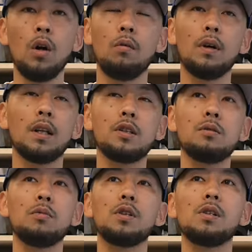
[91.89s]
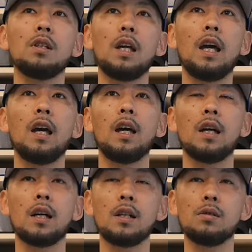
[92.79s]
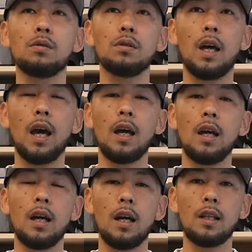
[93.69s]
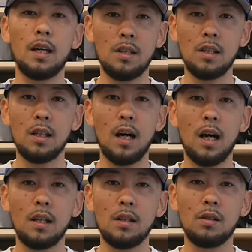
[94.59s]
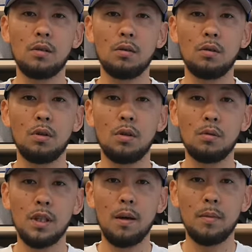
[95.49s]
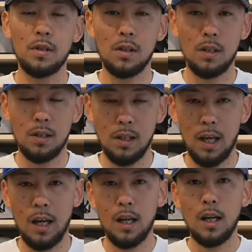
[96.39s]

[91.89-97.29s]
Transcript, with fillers: 私もですね、えー、家族でえー、大好きなアーティストの一人でございましてですね、